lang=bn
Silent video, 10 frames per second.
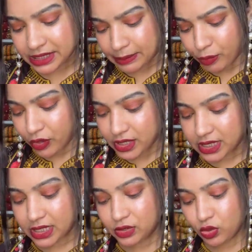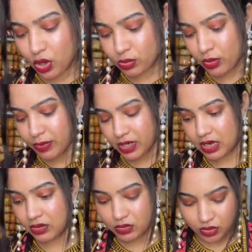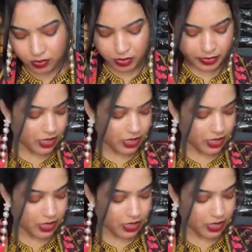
আমি যেটা পড়েছি এটা একটু কম হবে না গো কম